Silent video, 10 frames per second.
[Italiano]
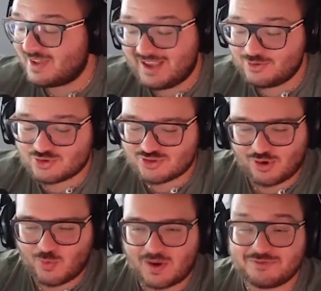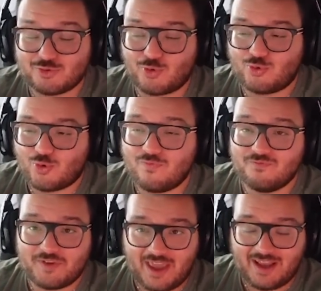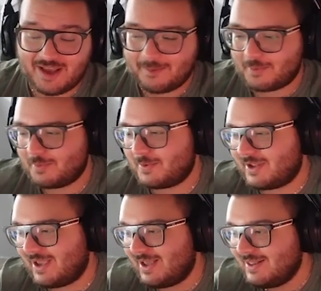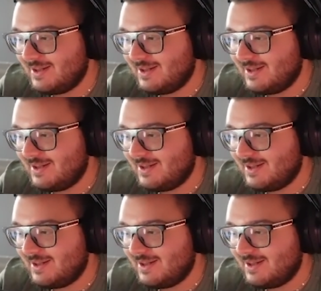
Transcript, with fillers: e non so quanto convenga, proprio perché